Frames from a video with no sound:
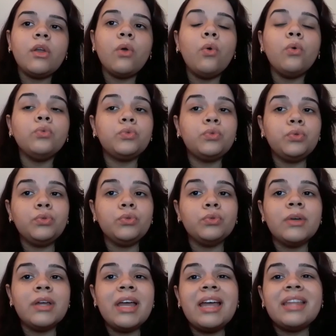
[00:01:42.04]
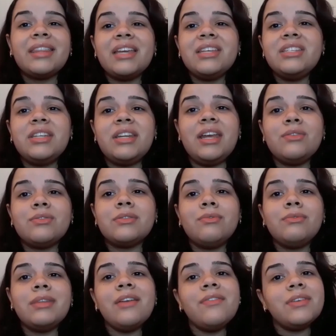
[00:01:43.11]
Contudo, tais direitos
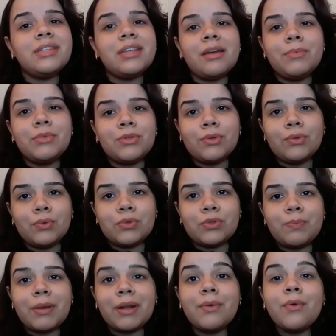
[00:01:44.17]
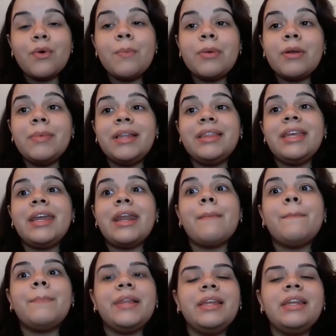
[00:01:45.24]
não devem ser absolutos para não comprometer a
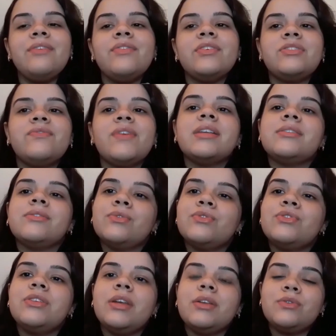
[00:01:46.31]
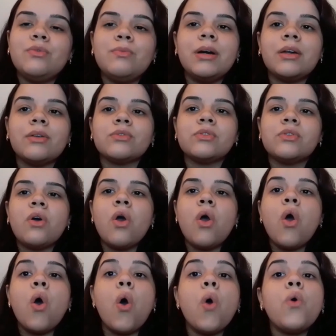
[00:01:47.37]
plena efetivação dos direitos humanos,
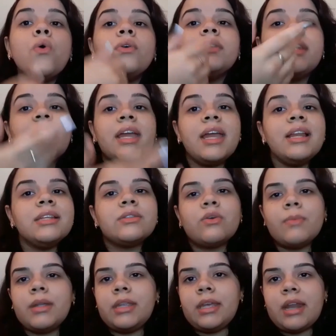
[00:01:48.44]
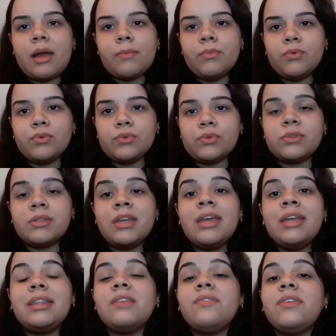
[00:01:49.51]
ou contra eles cometer abusos,
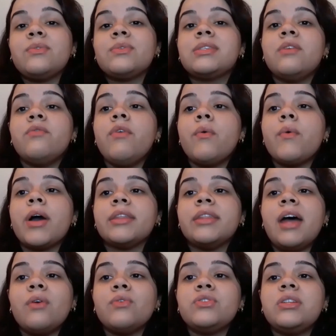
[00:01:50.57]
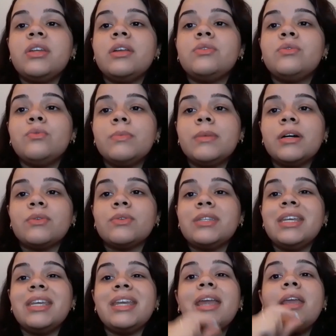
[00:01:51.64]
devendo salvaguardar os direitos humanos
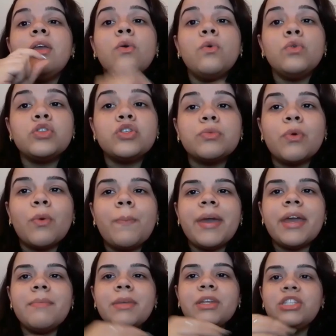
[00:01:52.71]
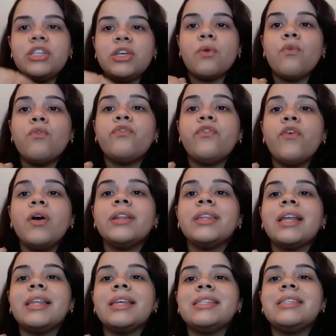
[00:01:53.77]
e, em último, permitir o
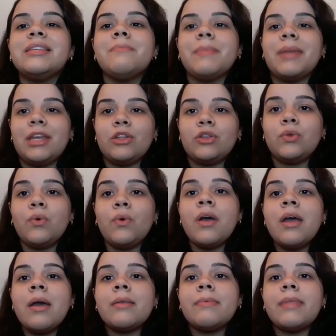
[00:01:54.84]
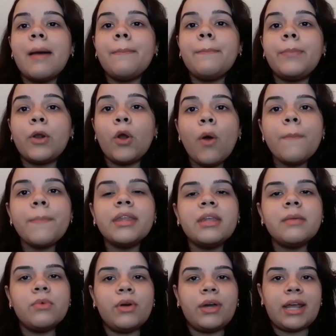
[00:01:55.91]
fortalecimento da própria
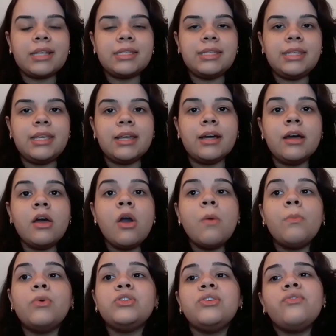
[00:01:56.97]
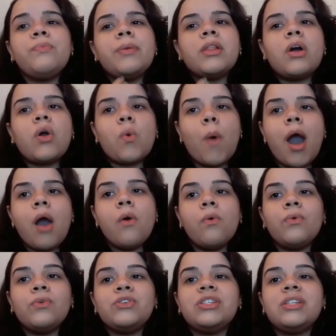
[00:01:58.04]
democracia, motivo pelo
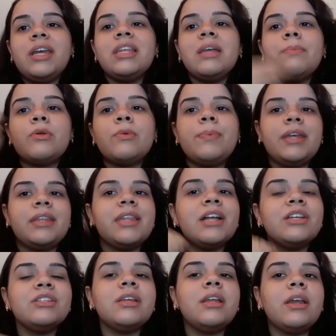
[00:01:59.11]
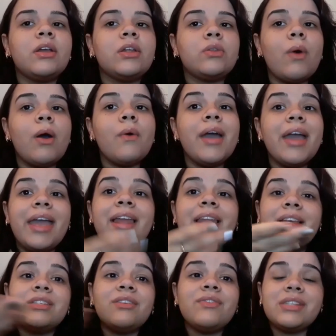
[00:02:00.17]
qual o direito à propriedade intelectual é
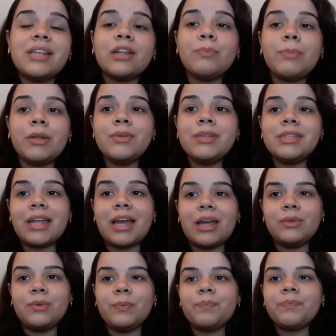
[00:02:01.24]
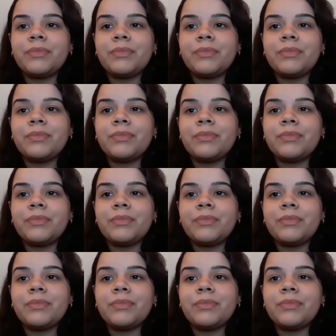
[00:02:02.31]
relativizado pelo Estado.